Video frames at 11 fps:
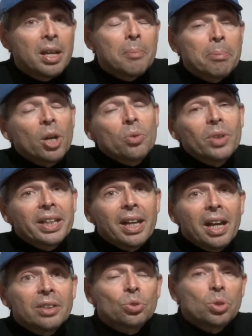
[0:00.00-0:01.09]
però in quel
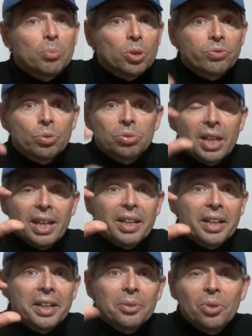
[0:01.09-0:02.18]
caso si può
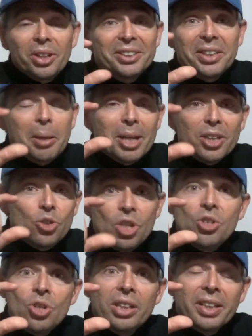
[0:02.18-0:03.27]
sfruttare quella che si chiama la
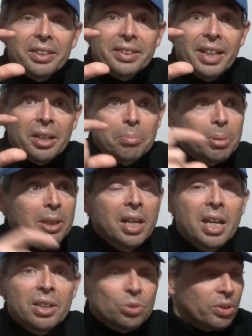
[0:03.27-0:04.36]
ciccia della scarpa.
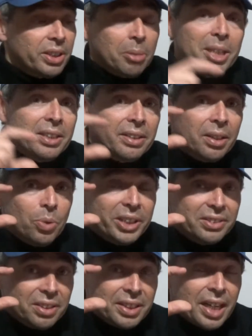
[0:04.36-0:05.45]
Solitamente
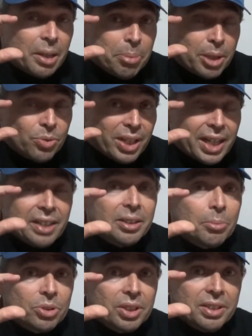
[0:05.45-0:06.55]
queste scarpe hanno una grande
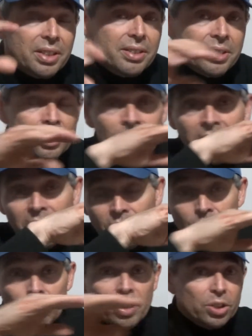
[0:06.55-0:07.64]
ammortizzazione
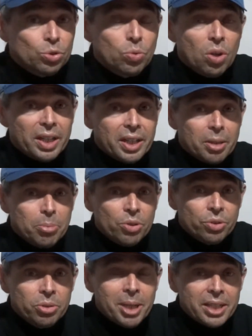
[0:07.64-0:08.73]
con la suola
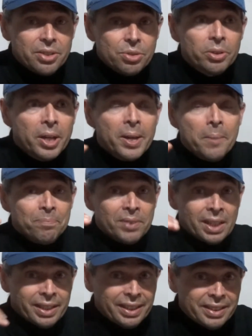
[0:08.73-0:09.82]
carbonio di mezzo
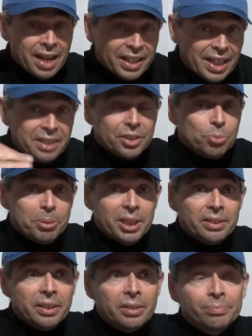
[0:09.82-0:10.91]
che dà grande
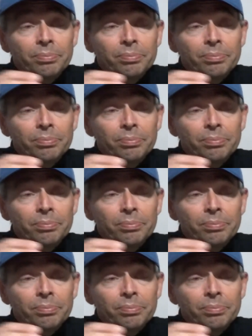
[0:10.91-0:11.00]
spinta.